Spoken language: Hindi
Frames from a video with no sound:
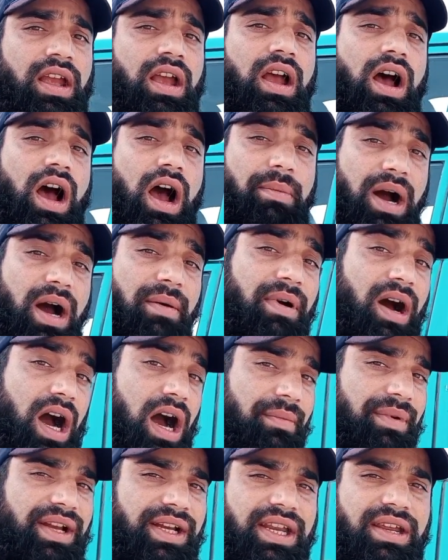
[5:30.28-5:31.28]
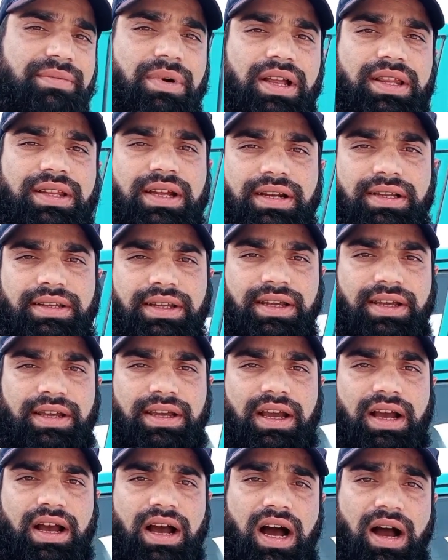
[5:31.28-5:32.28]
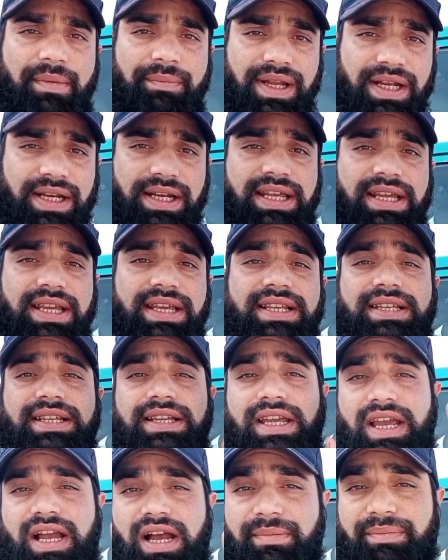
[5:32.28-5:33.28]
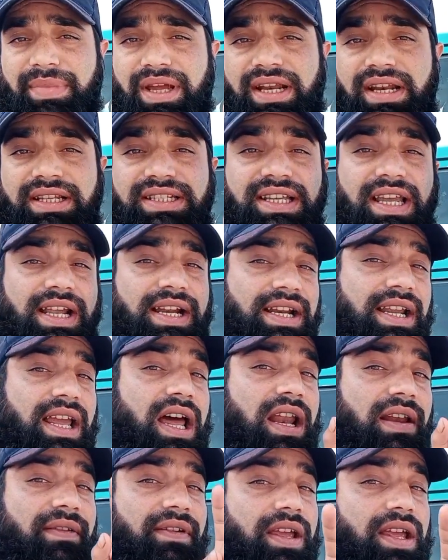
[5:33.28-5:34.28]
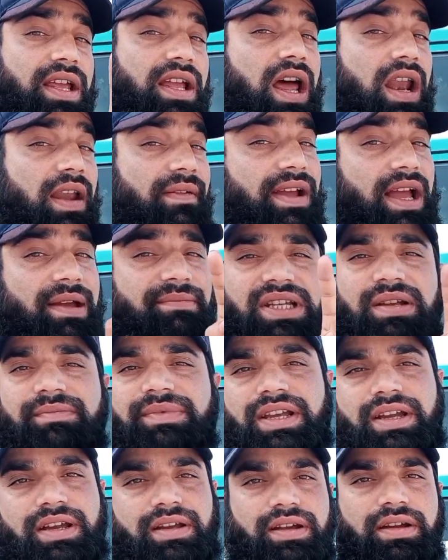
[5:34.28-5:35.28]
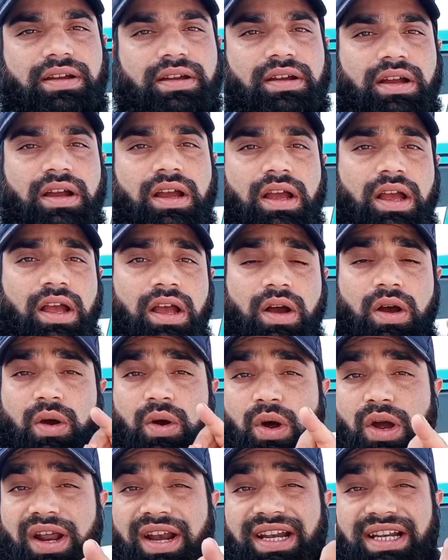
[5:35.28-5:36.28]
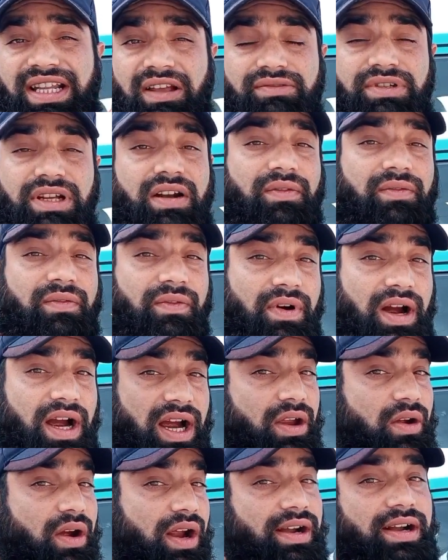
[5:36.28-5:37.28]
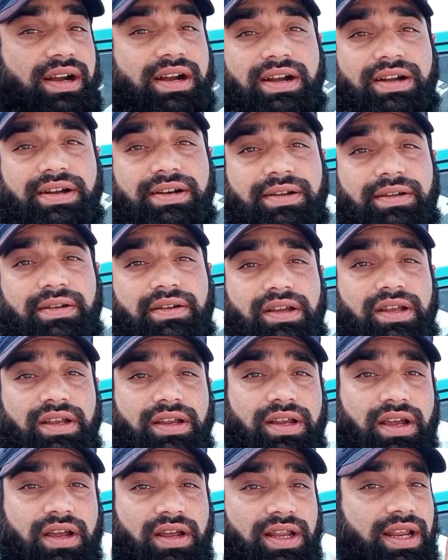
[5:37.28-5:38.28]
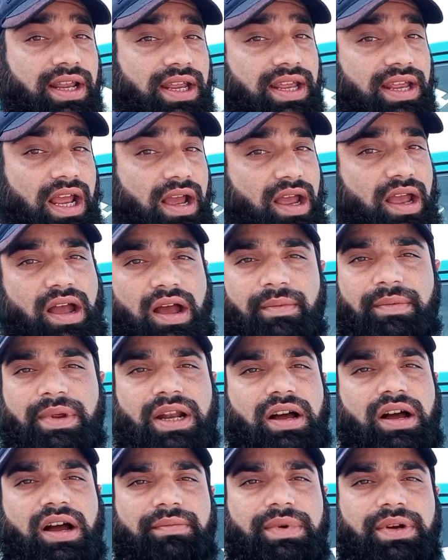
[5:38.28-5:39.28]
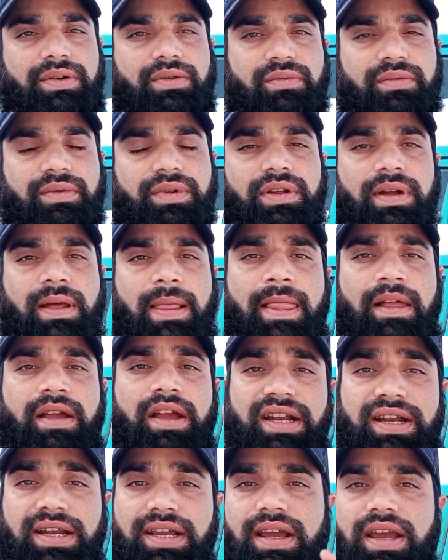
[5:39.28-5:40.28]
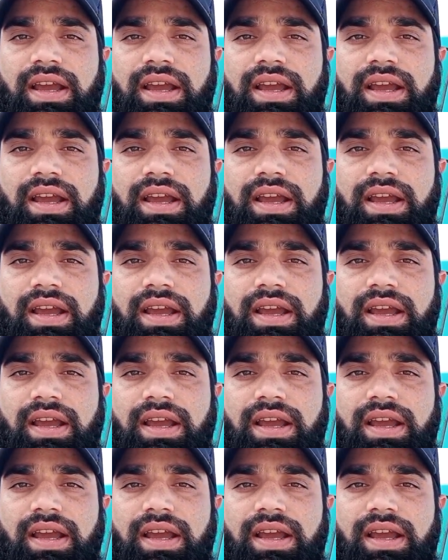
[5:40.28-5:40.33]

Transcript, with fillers: अब हम आमिल की बात करते हैं आमिल को यहां पर सैलरी मिलता है अल्फ मिया वन थाउजेंड फाइव हंड्रेड ये सैलरी आमिर को मिलता है ठीक है